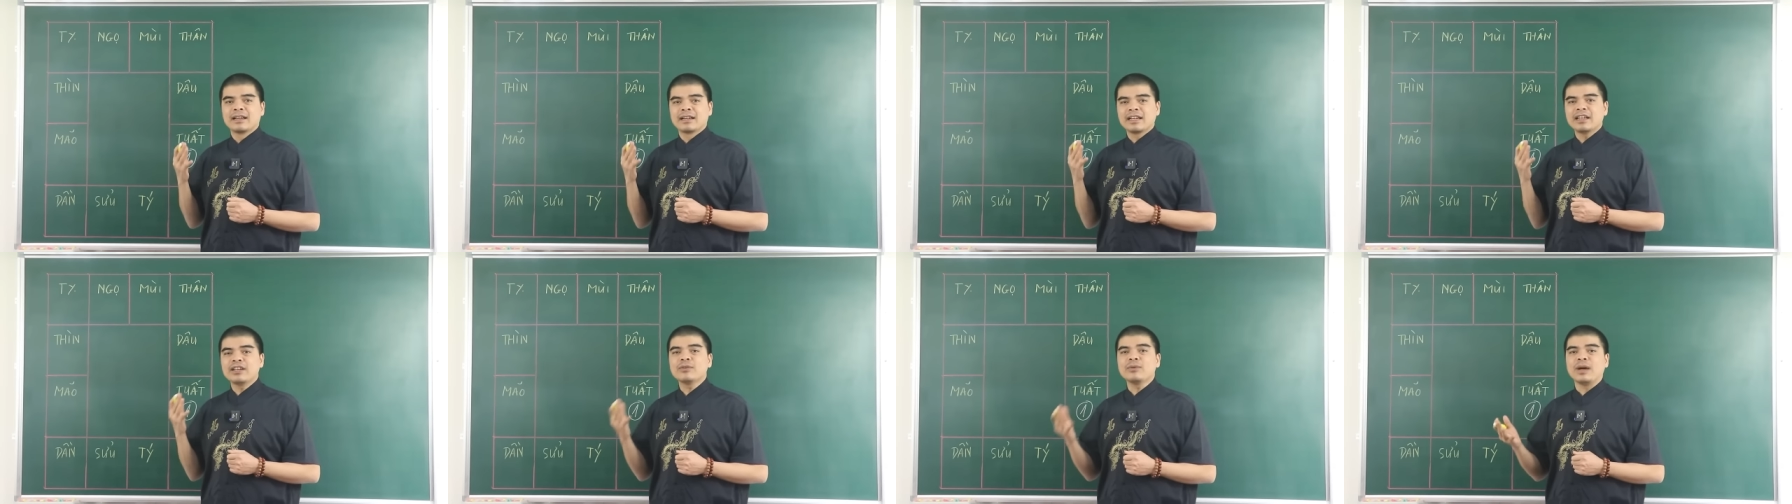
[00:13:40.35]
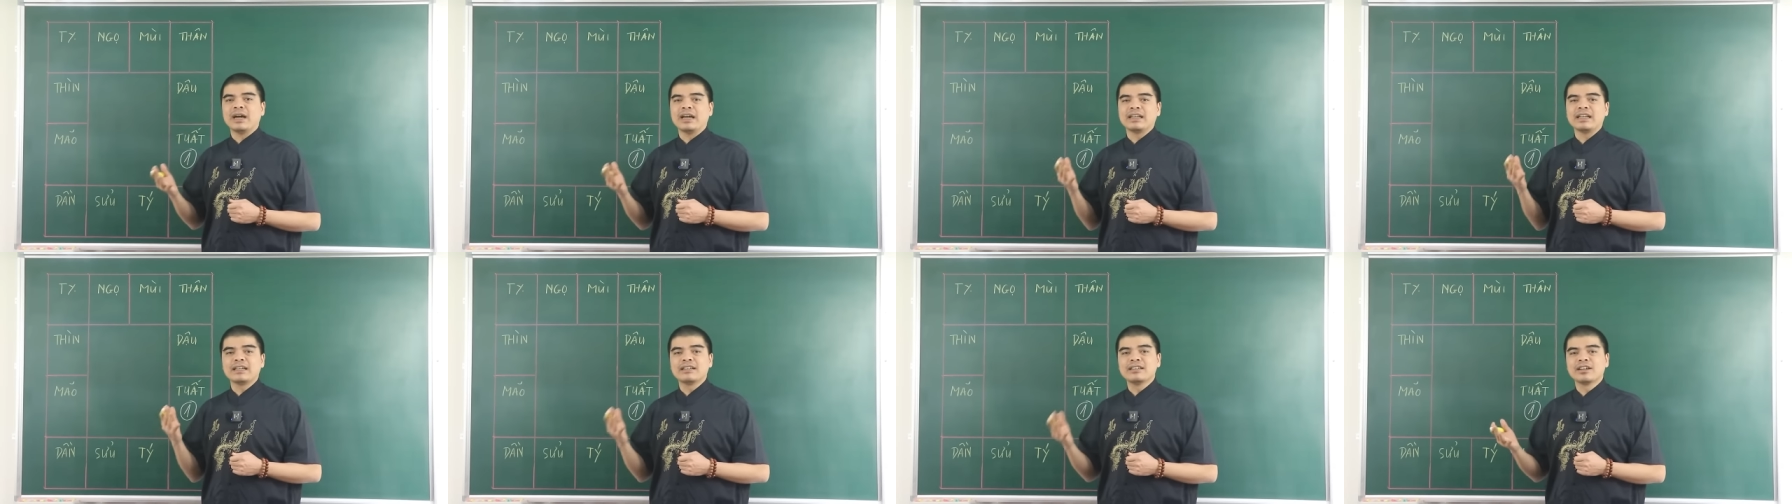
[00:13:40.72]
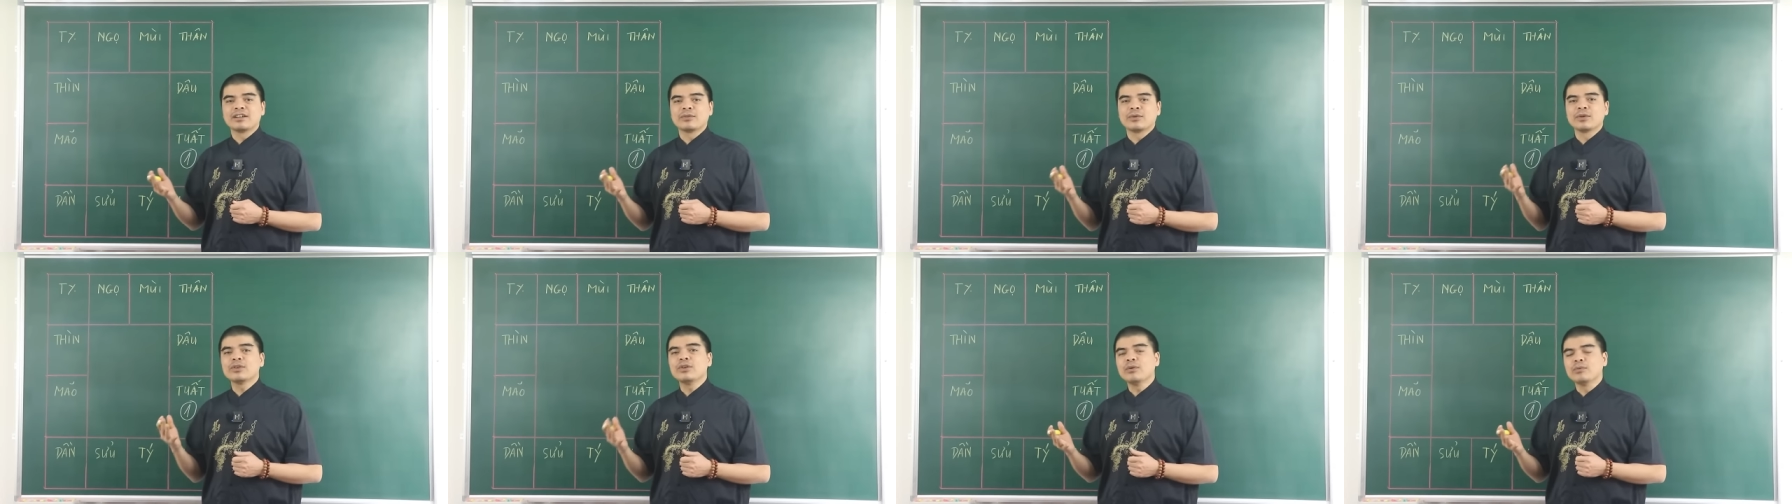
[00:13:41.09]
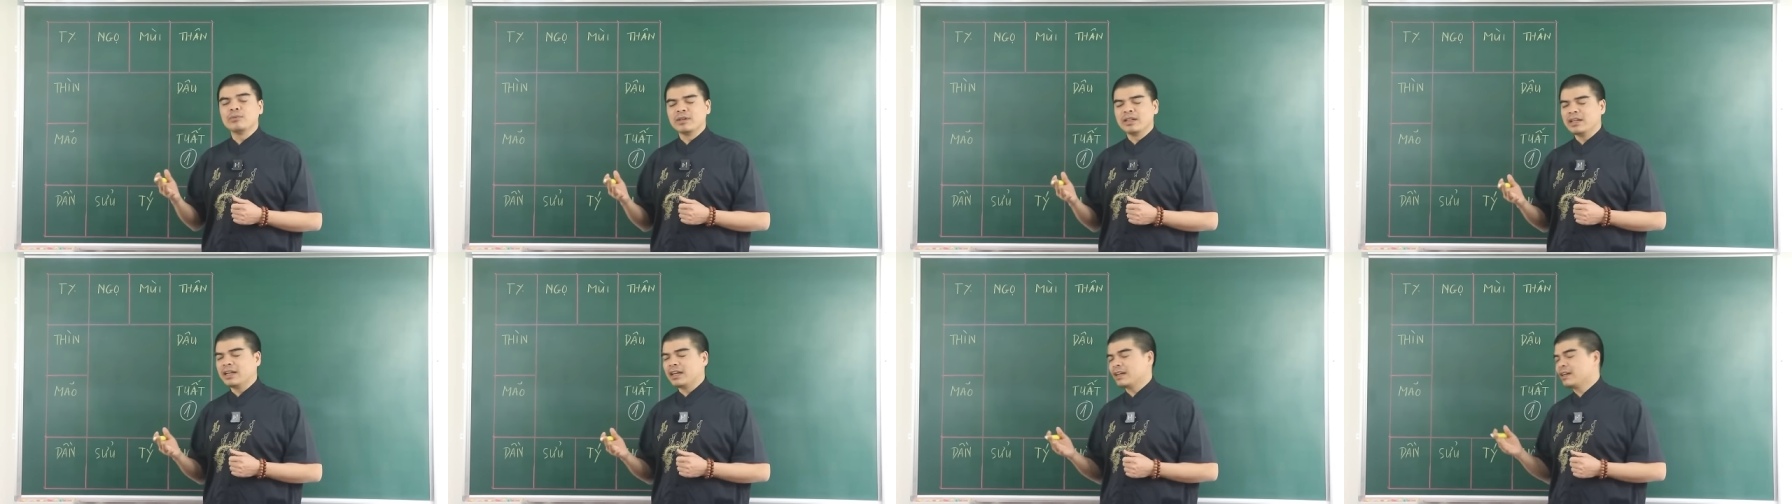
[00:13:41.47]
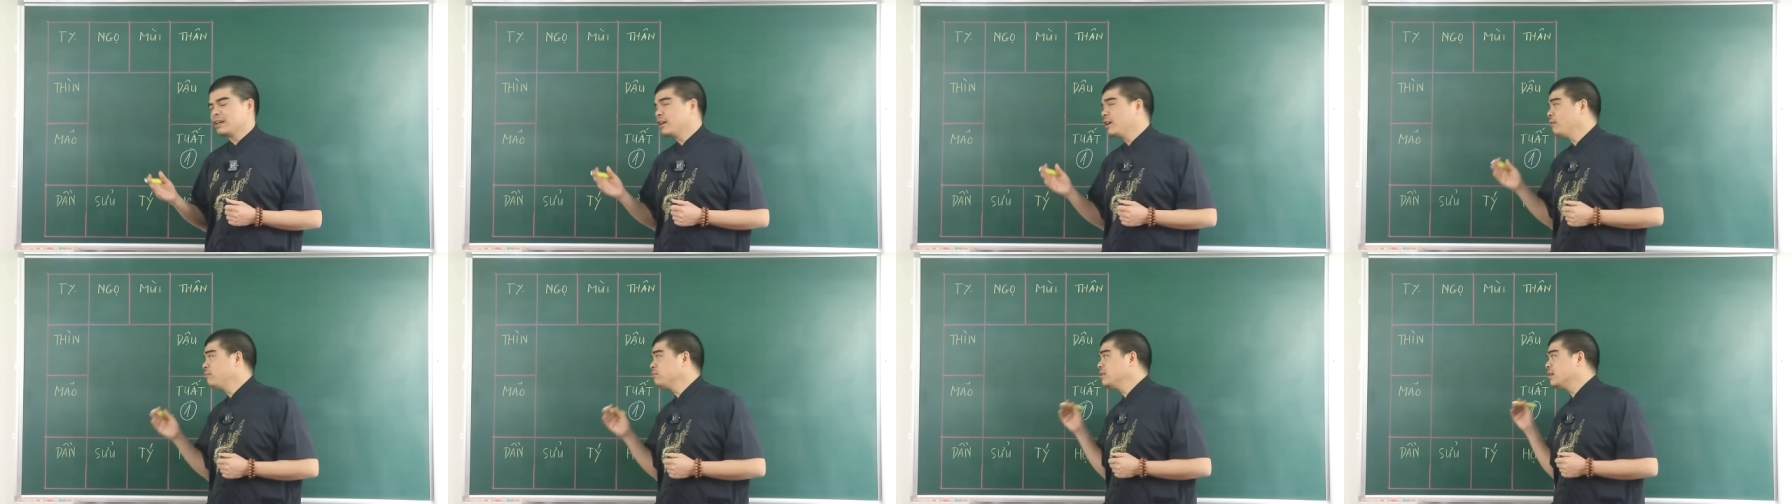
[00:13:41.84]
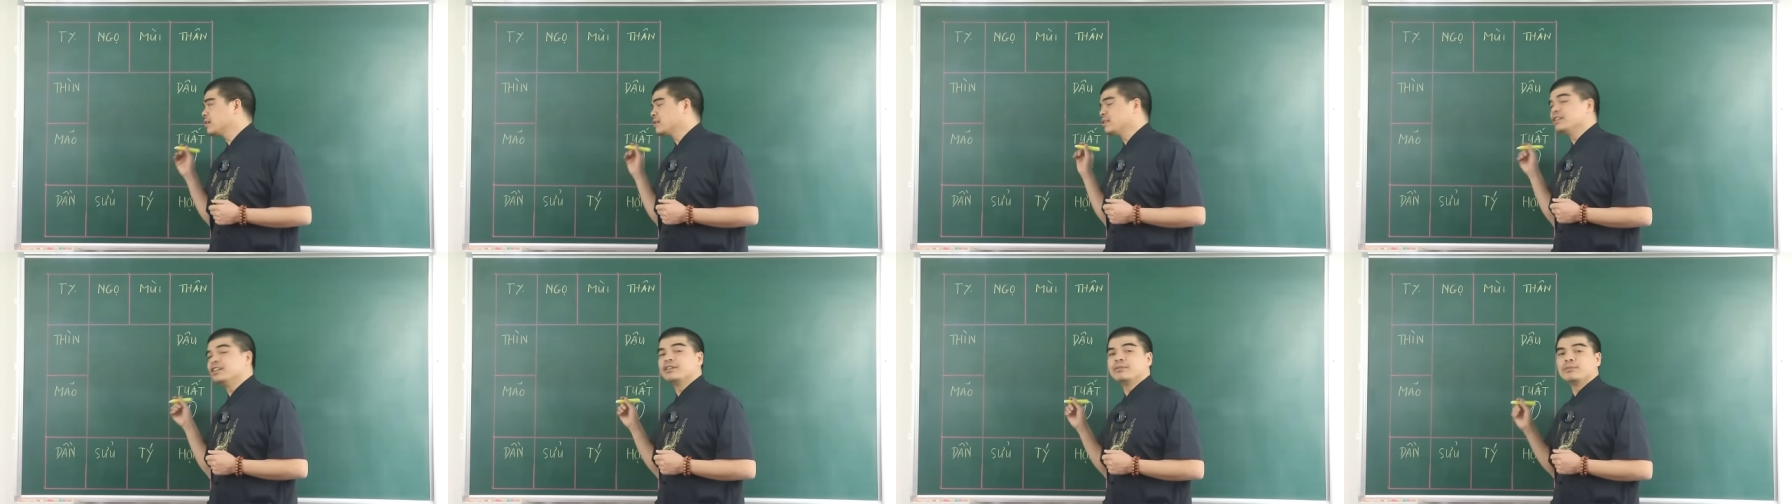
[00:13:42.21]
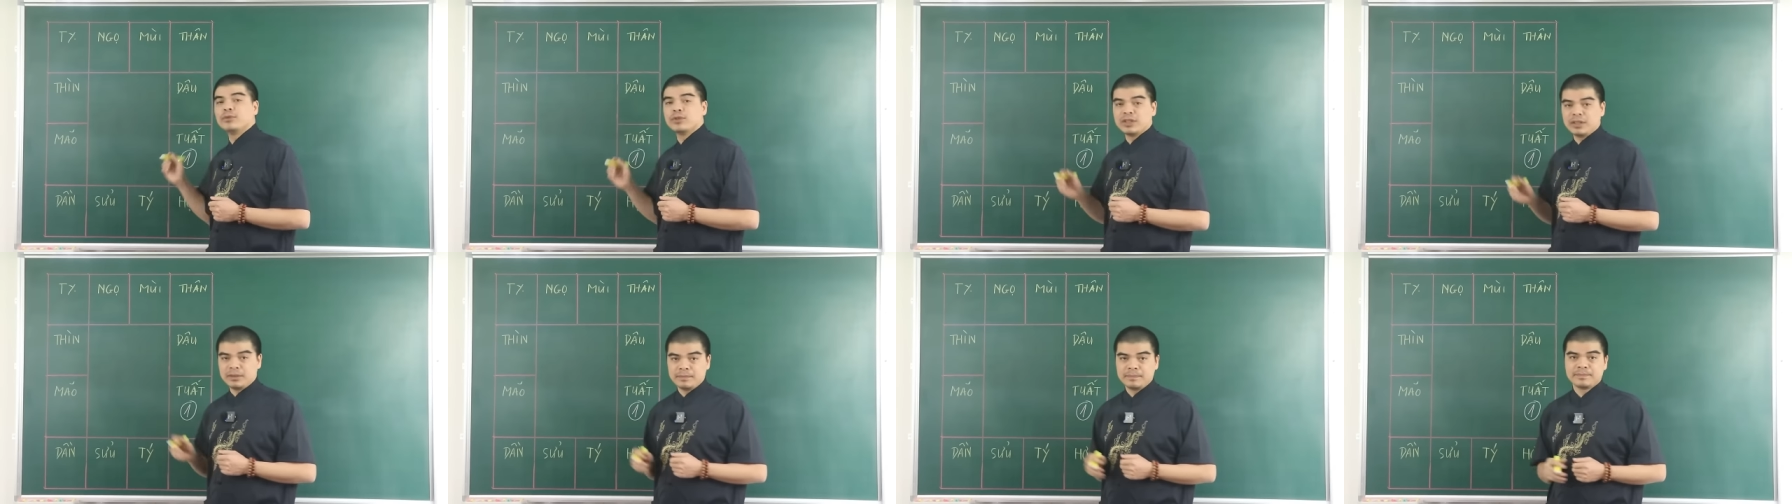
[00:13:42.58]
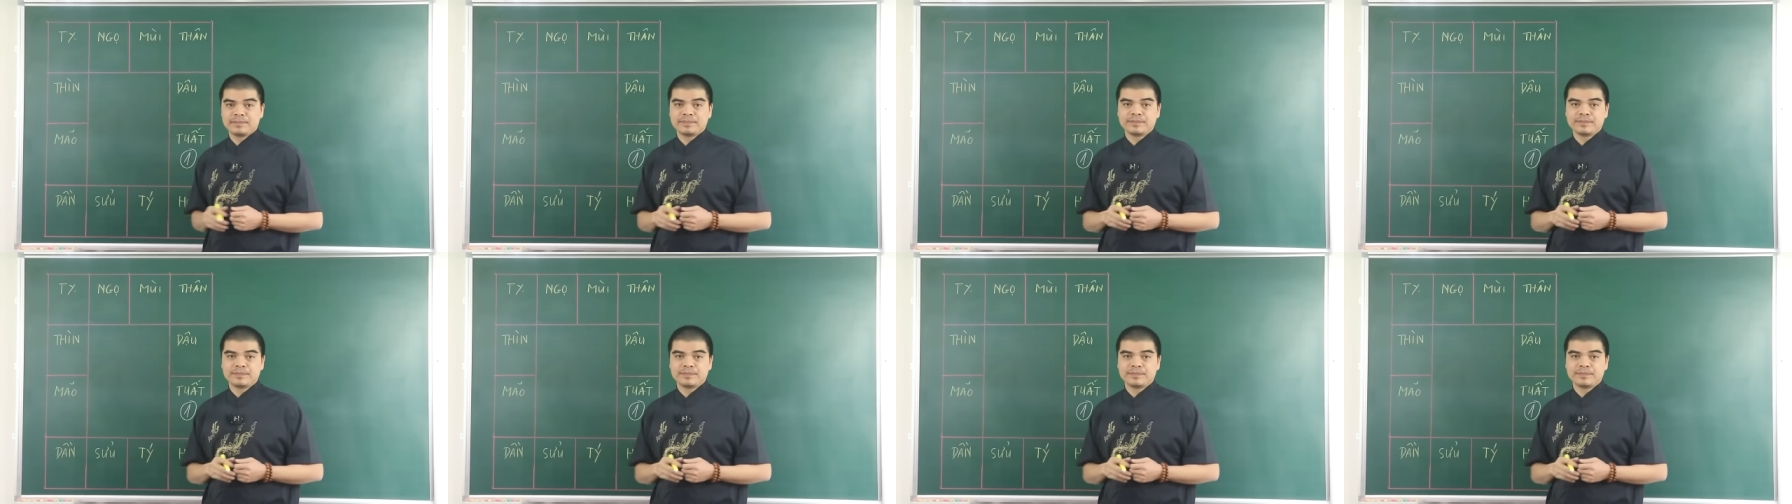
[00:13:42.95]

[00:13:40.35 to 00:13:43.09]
kết quả đạt được cuối cùng lại không được như ý muốn.